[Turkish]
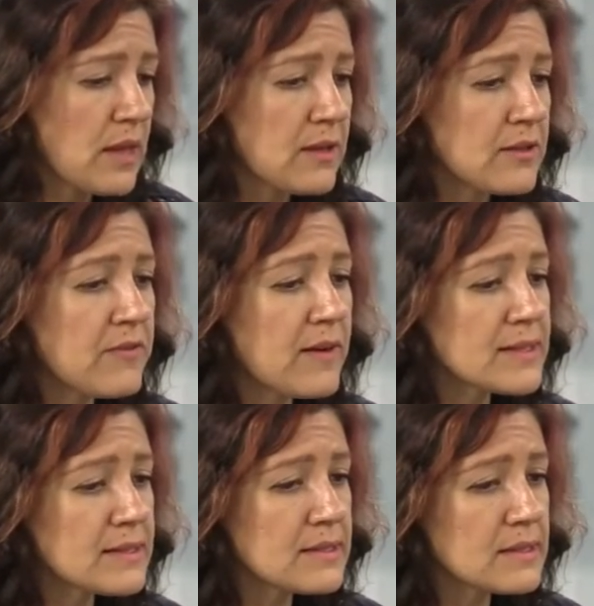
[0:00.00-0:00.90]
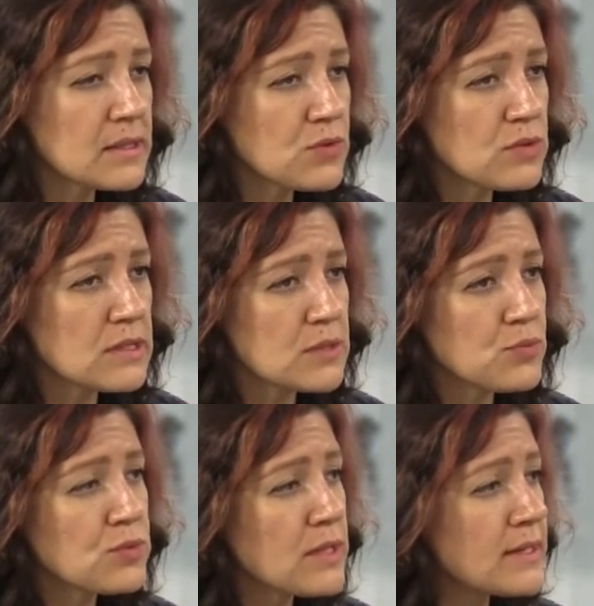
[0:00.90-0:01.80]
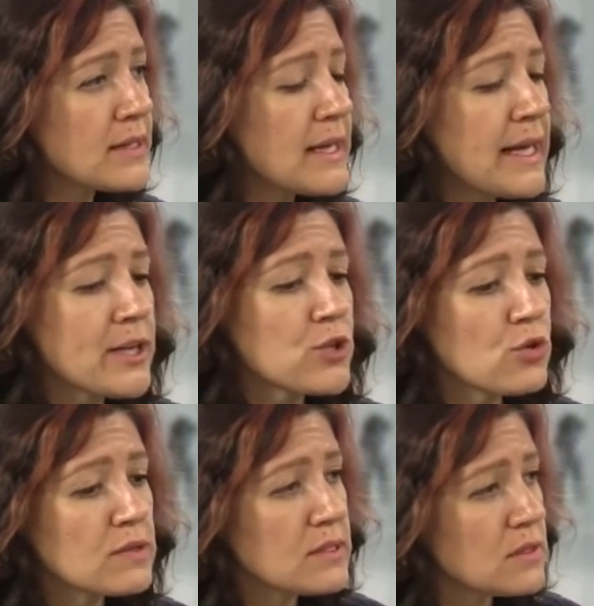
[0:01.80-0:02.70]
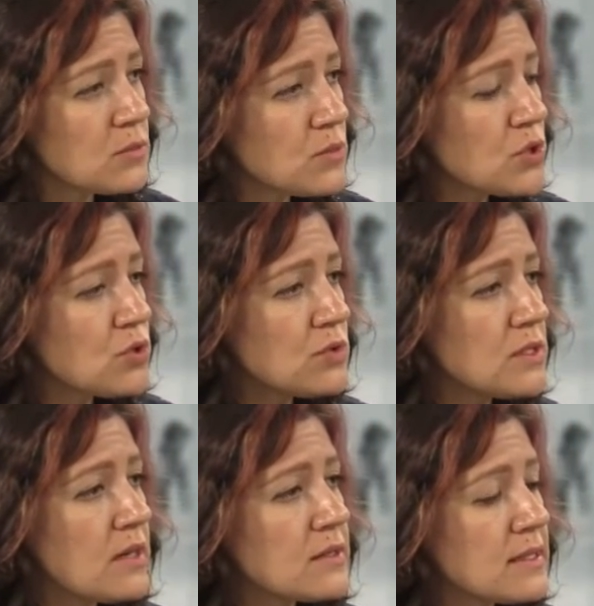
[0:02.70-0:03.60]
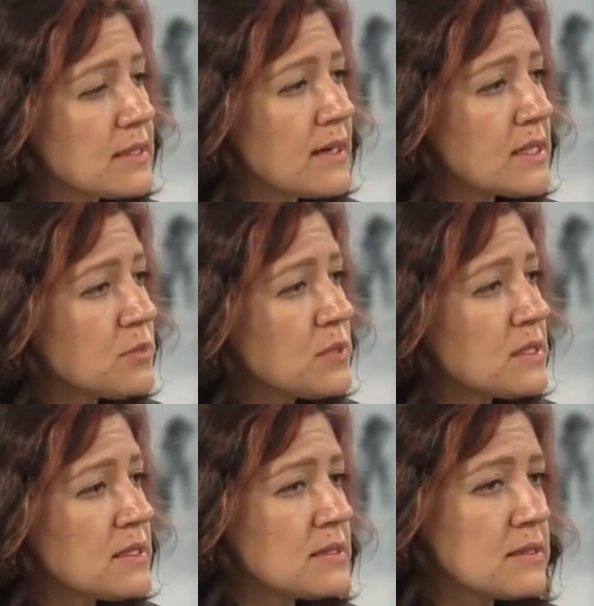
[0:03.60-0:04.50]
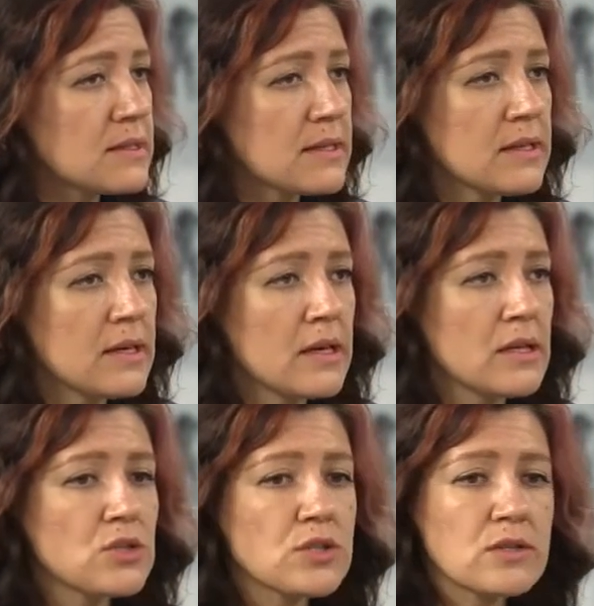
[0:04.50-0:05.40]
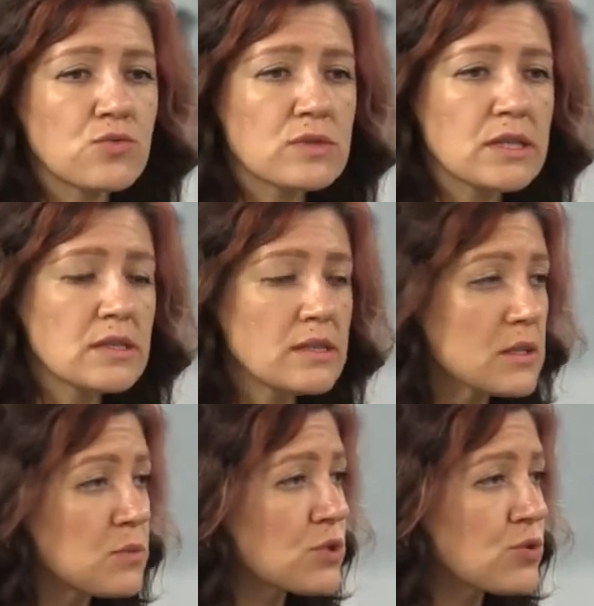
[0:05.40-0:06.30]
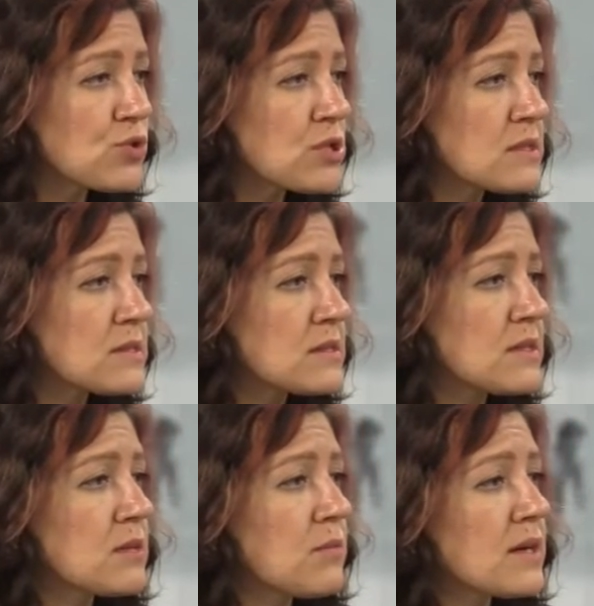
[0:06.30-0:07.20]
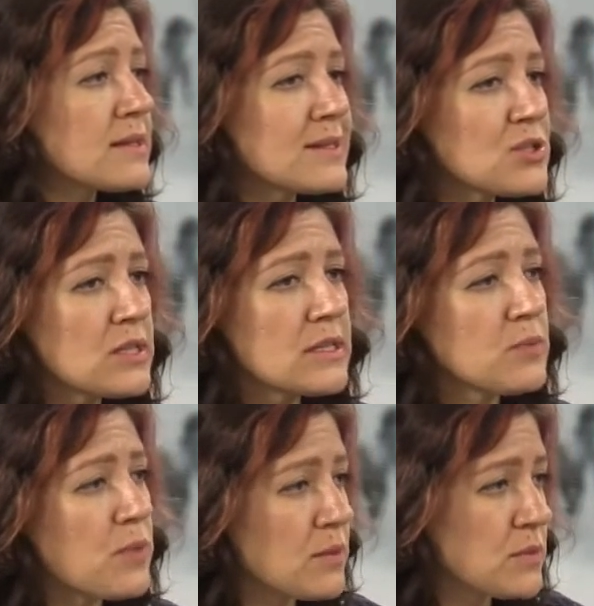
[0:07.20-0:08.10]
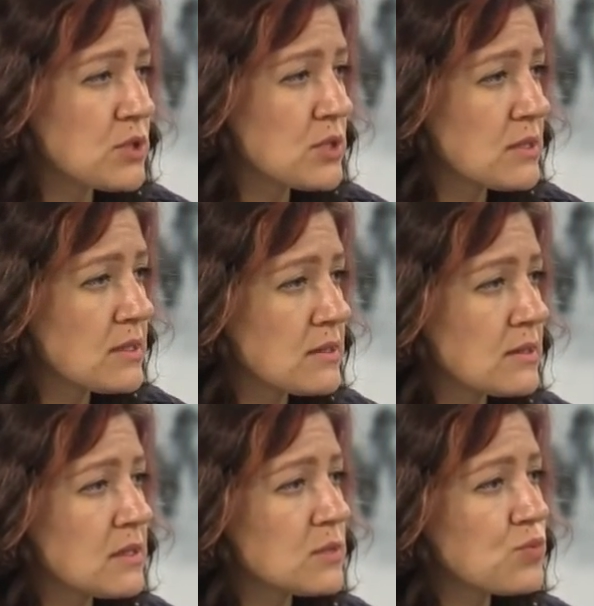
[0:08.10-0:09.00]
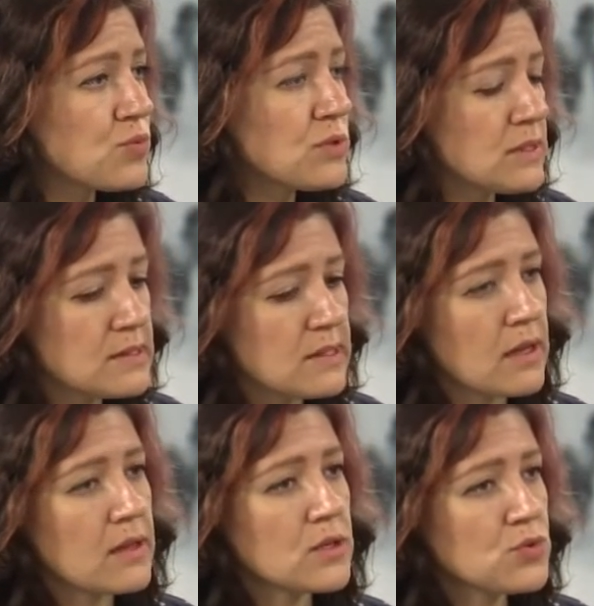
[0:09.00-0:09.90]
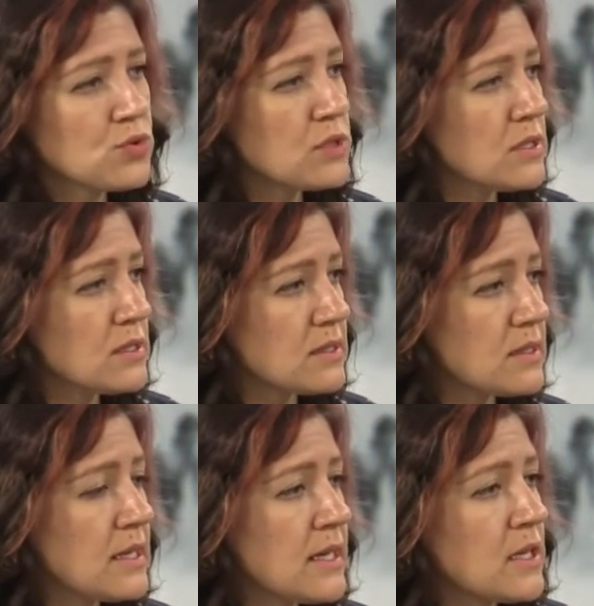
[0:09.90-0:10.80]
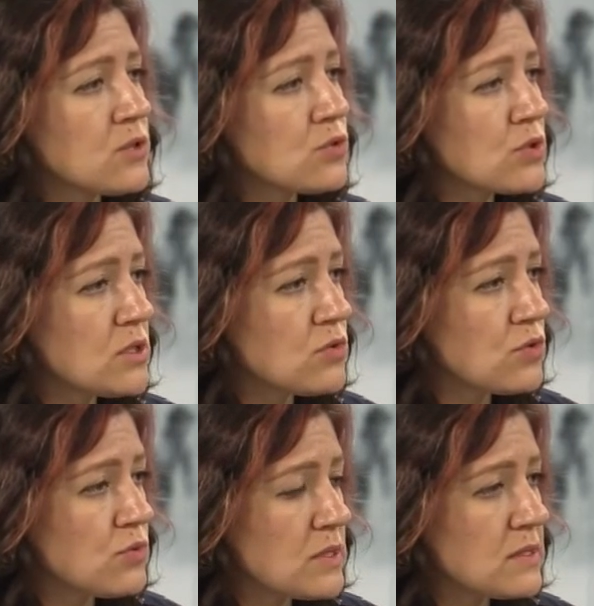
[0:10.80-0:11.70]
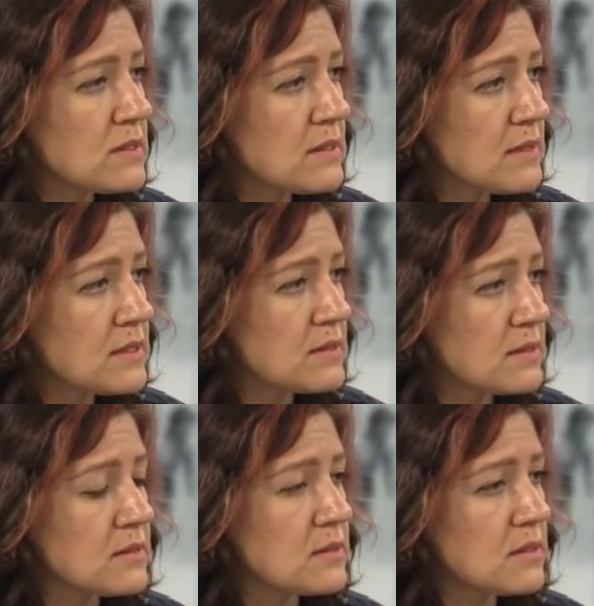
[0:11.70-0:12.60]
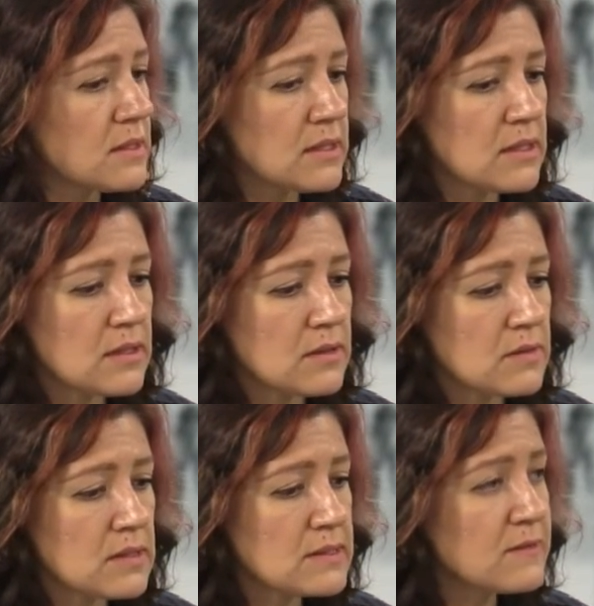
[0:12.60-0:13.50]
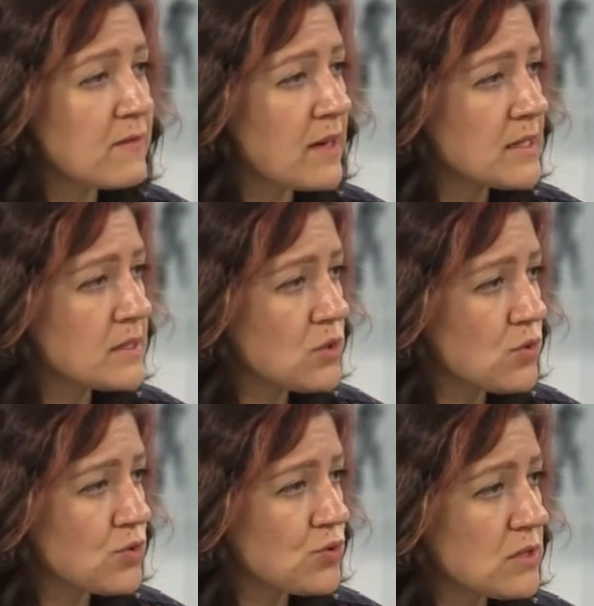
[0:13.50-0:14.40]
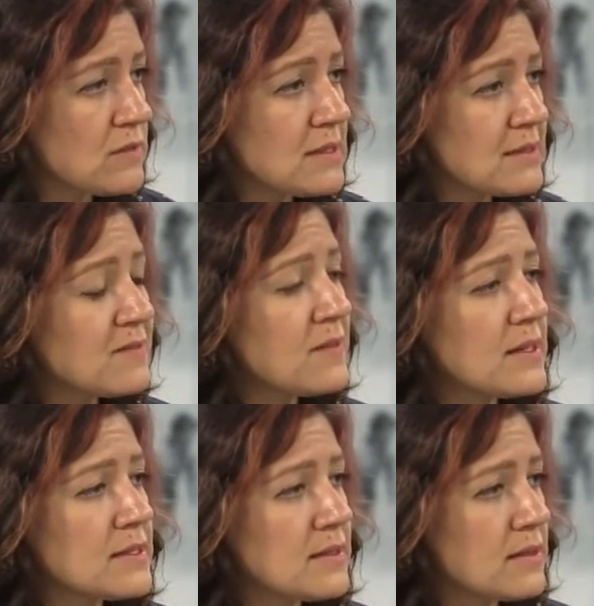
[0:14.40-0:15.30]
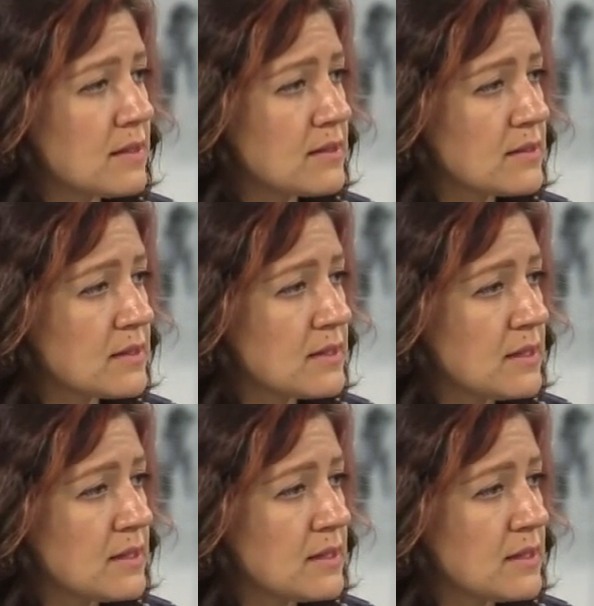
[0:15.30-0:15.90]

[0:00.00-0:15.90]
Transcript: ifade ettikleri üzere bunlar gökten inmiş dünyanın herhangi bir yerinde işte uzayın ya da bir köşesinde madencilik yapan bir şirket değil. Bu insanlar Türkiye'de, Türkiye hükümeti devletin e, izin verdiği ölçüde ve izin verdiği alanda